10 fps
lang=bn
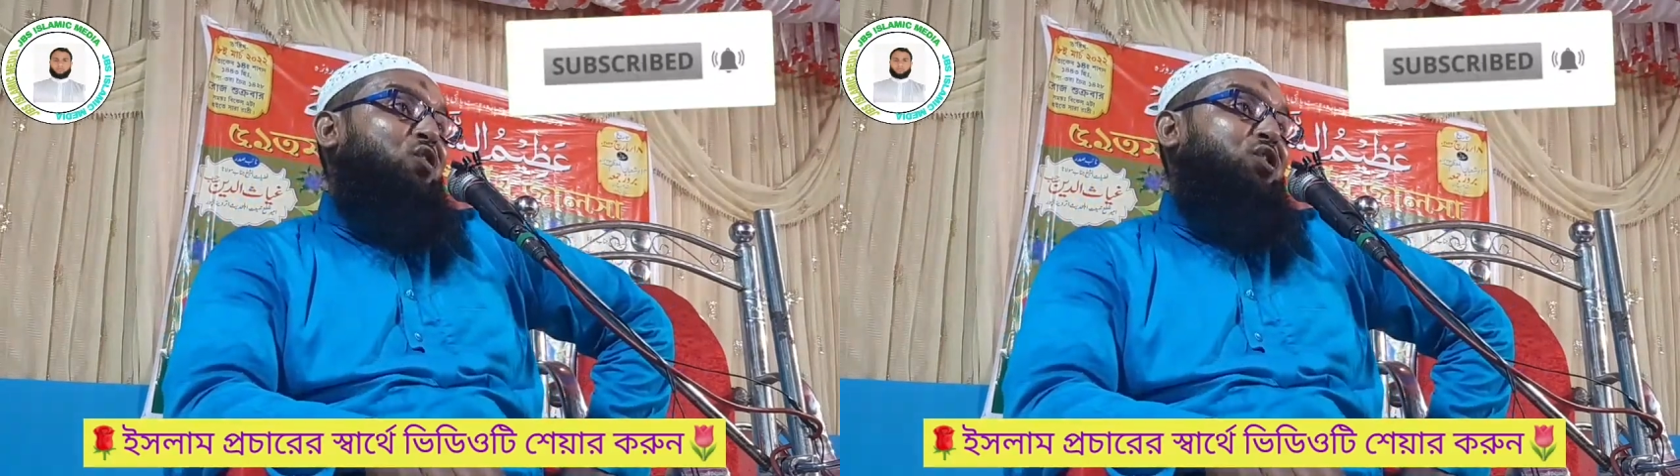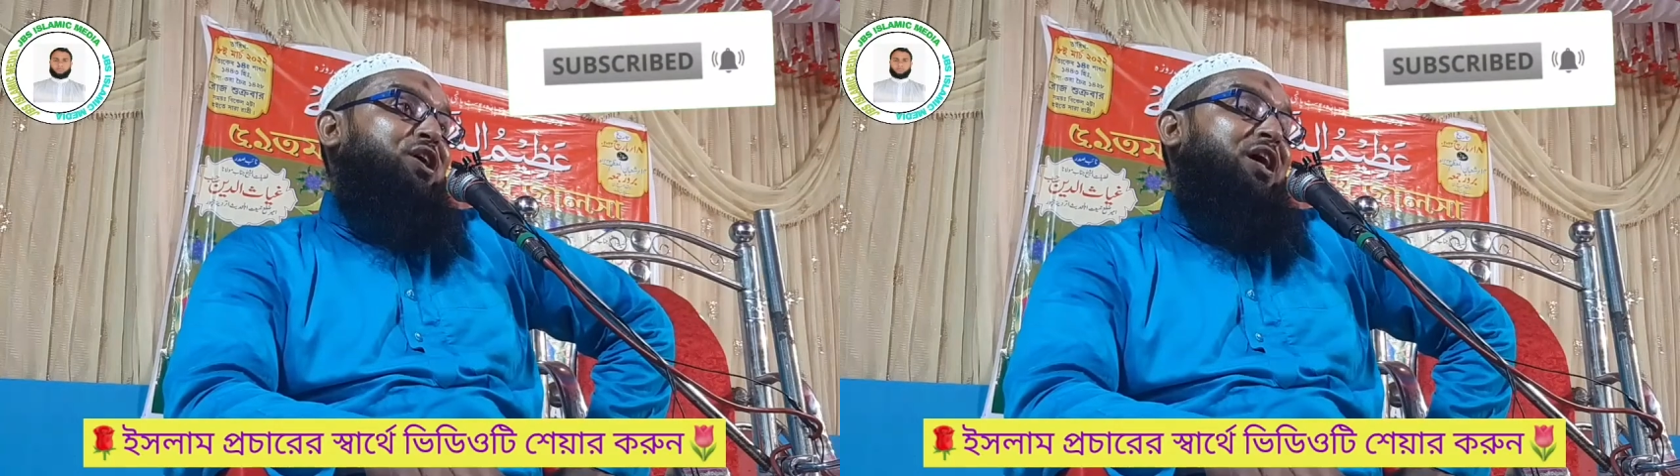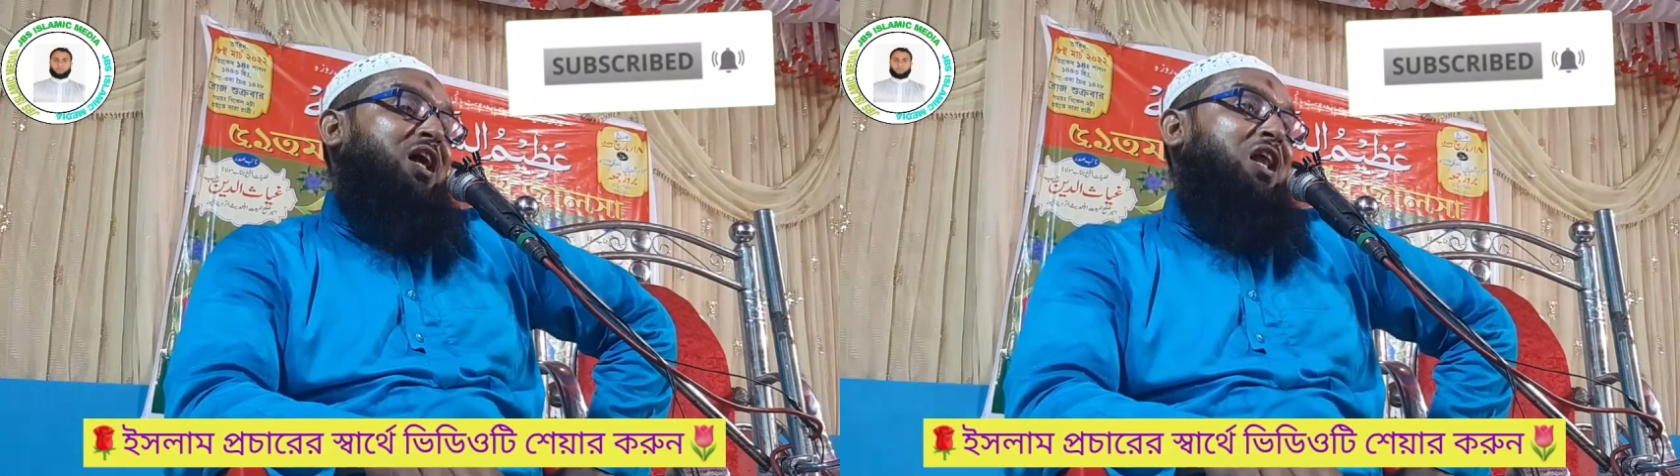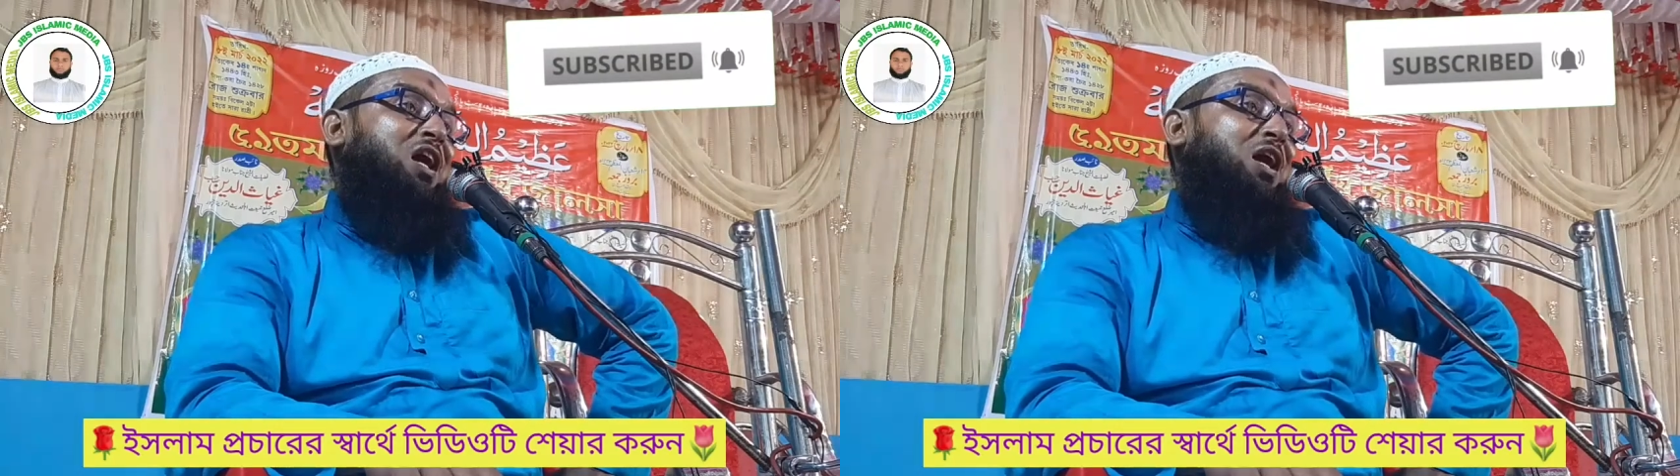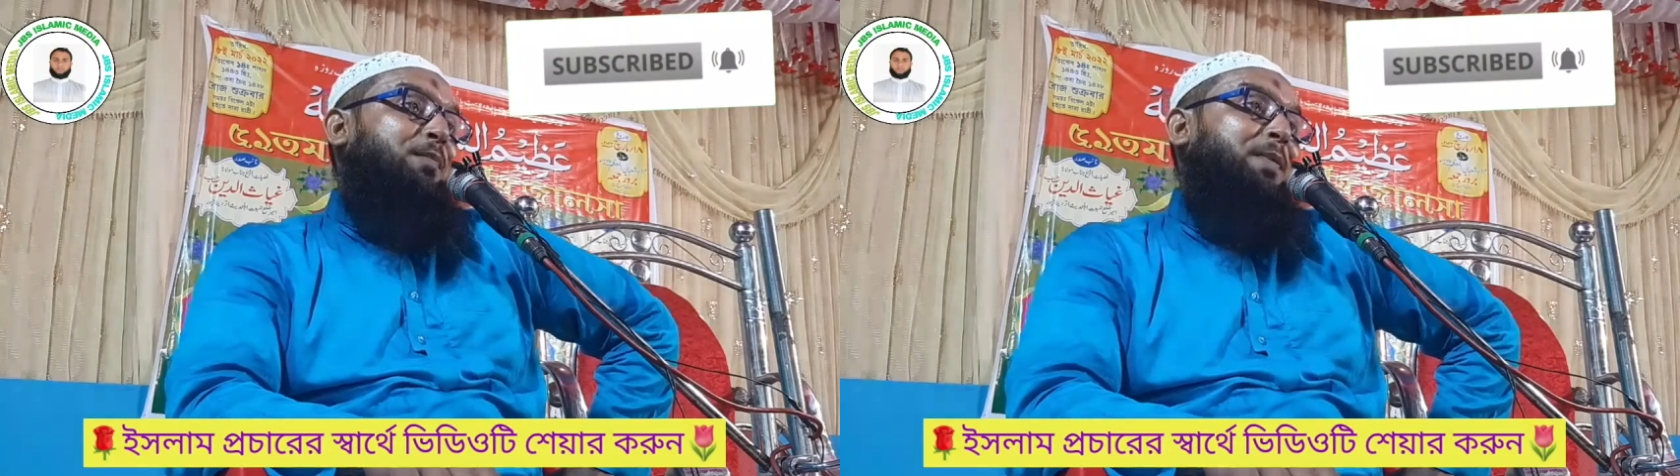লোককে
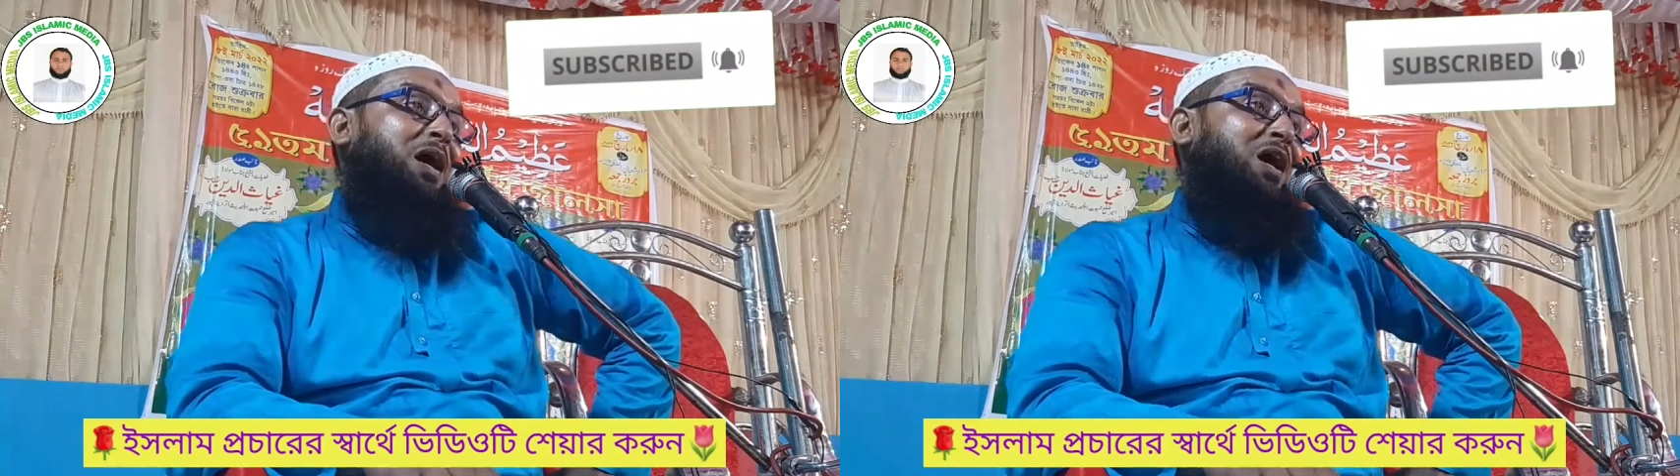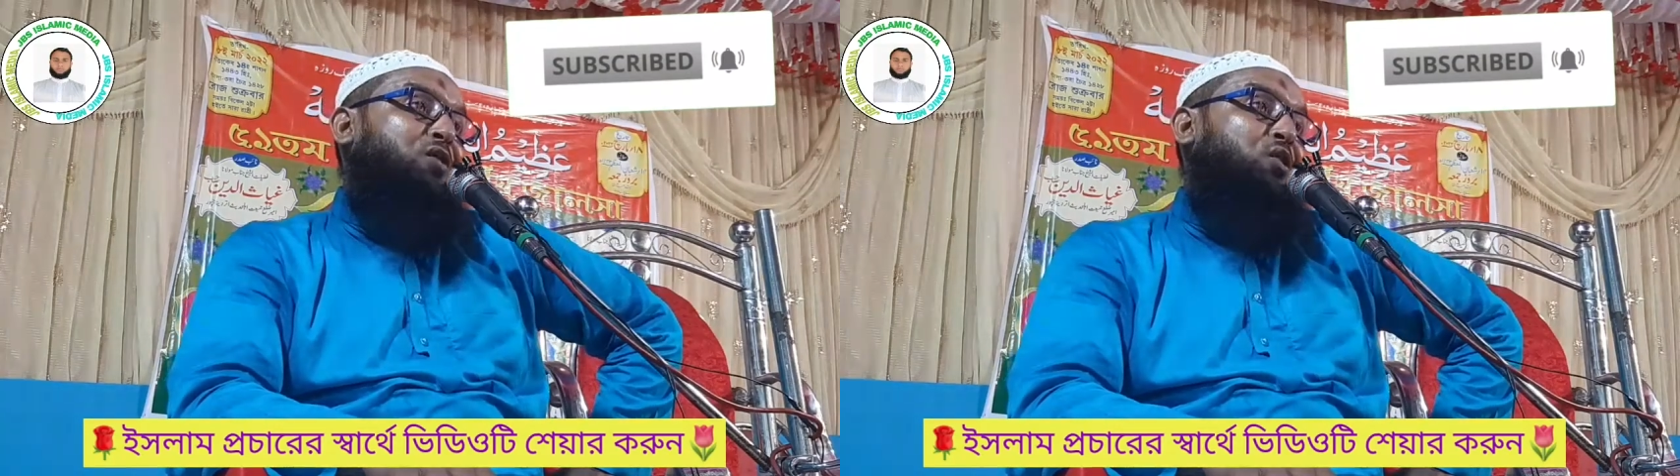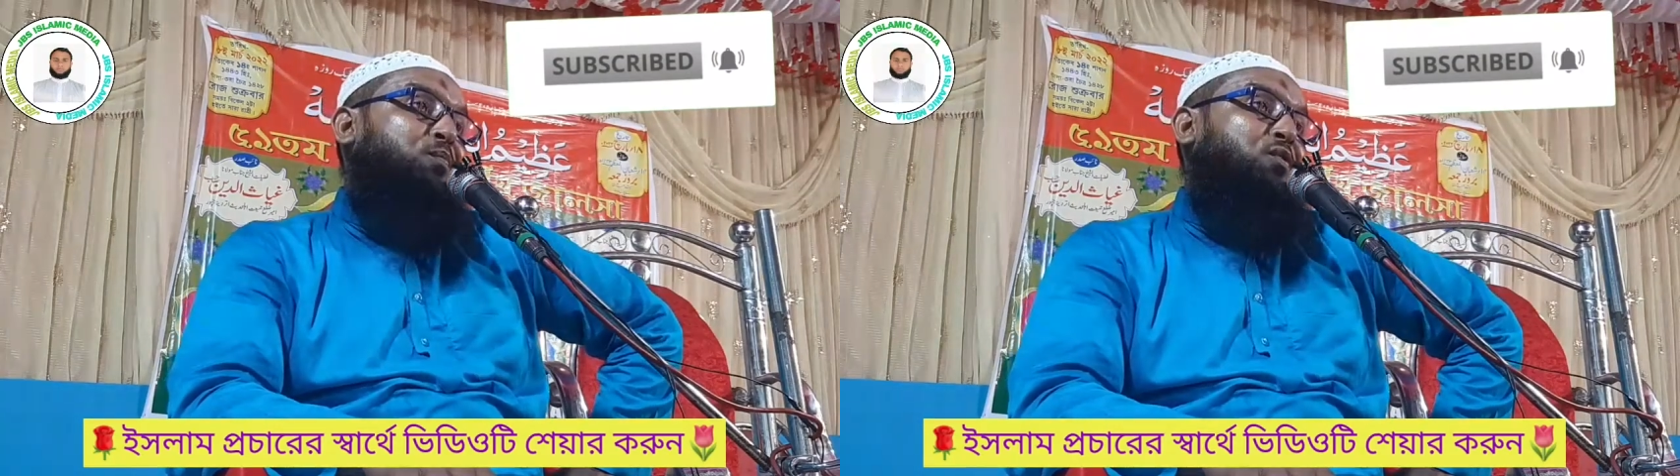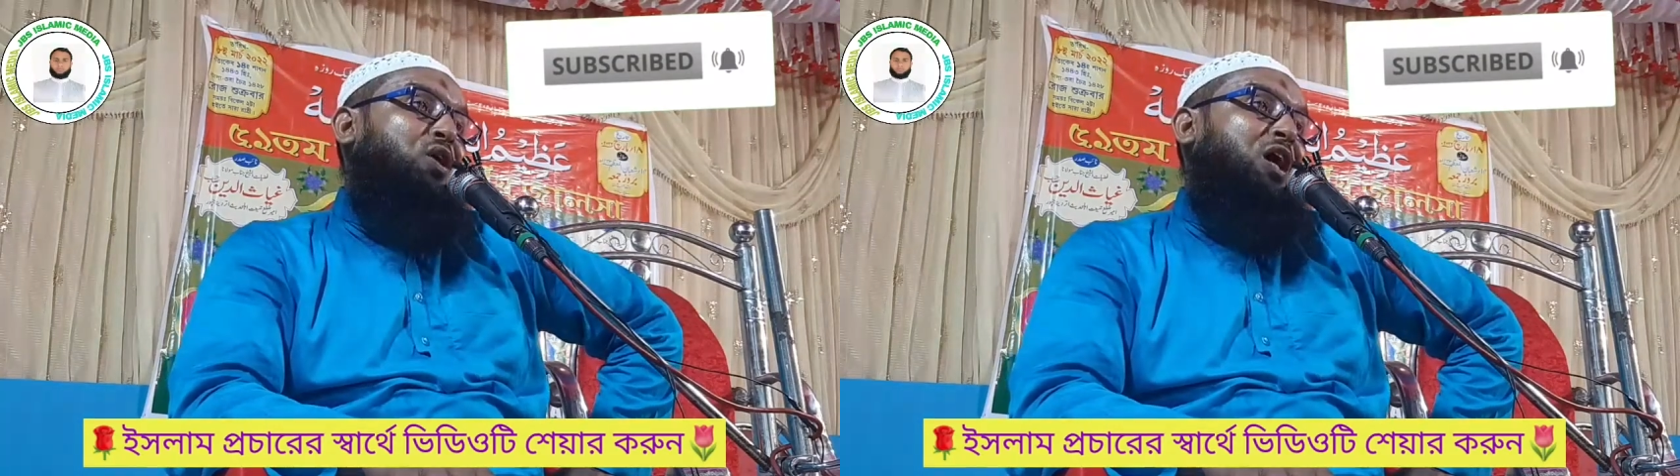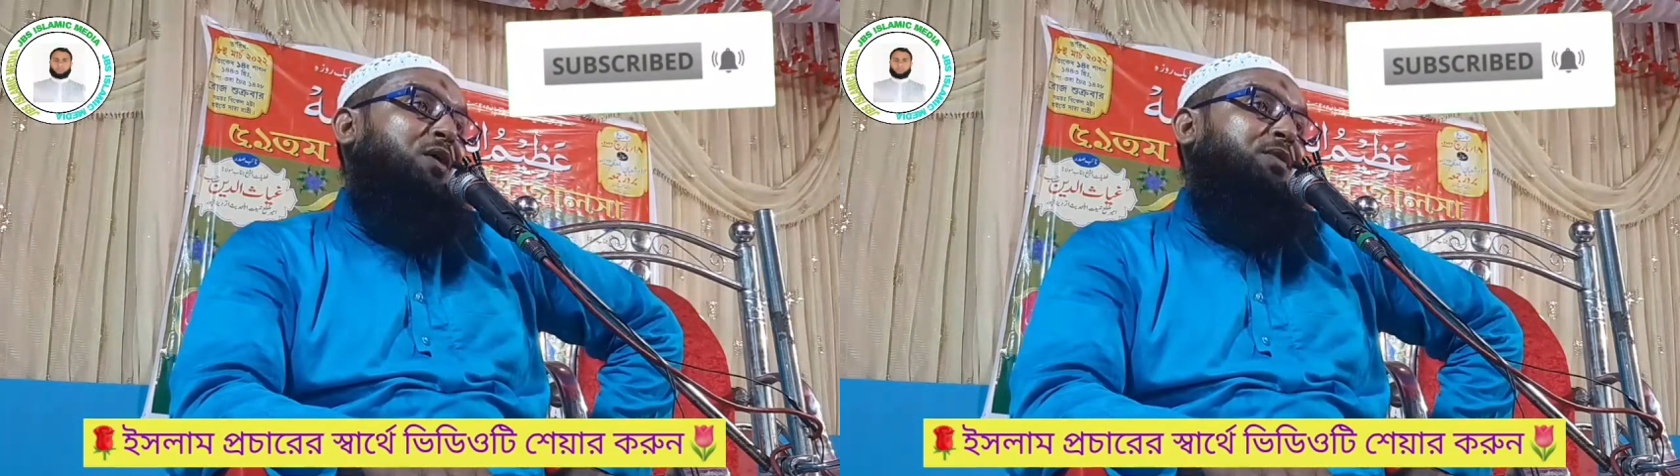আল্লাহ পাক
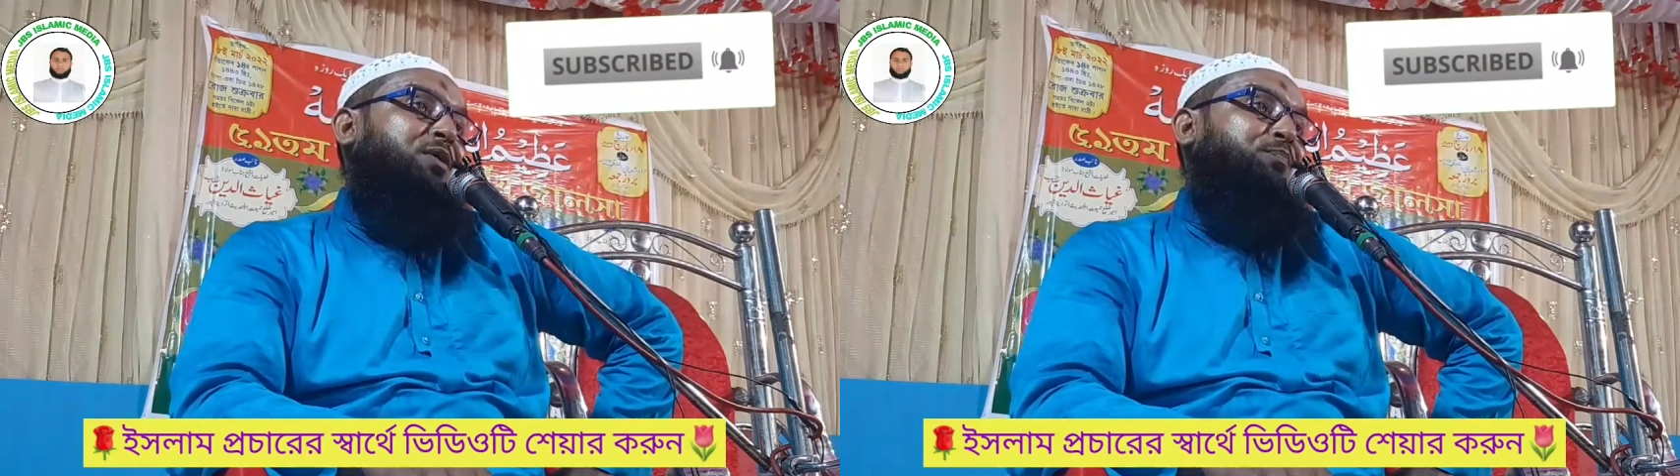রব্বুল আলমিন